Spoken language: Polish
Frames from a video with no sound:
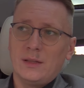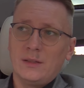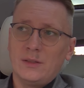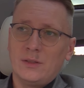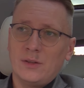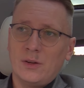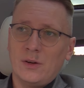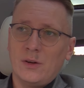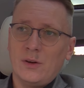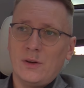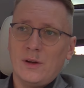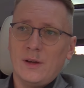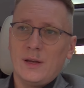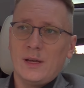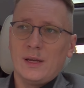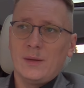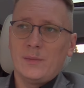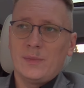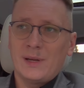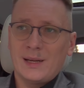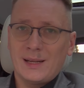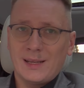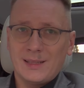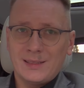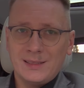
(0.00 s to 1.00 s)
do
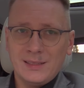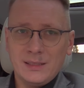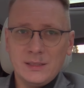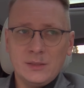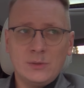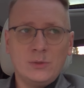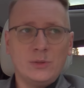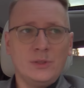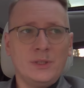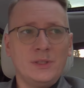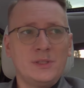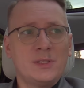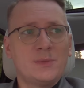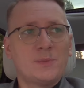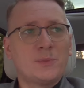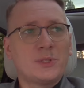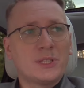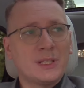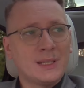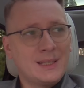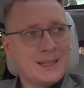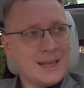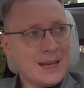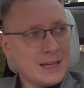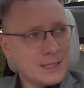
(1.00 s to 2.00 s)
marketingu i
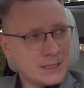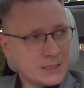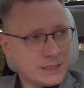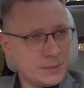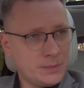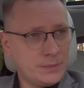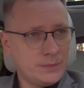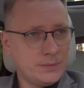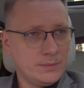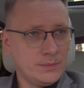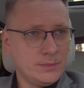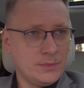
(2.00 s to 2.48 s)
sprzedaży